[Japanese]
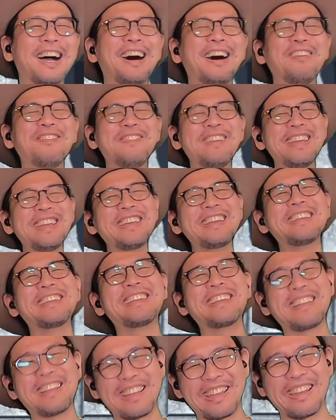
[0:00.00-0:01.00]
やべ
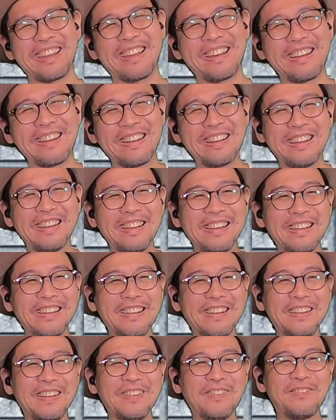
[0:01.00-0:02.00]
えって。
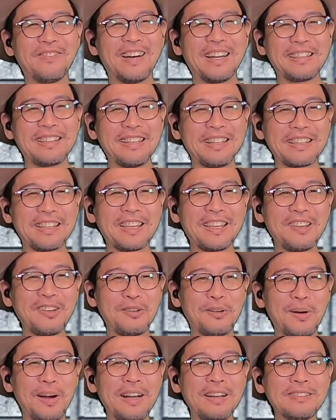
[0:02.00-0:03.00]
また
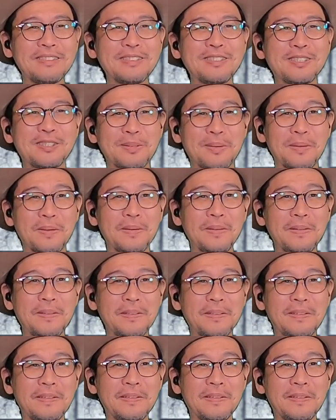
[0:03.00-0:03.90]
ゲロ吐くぞ。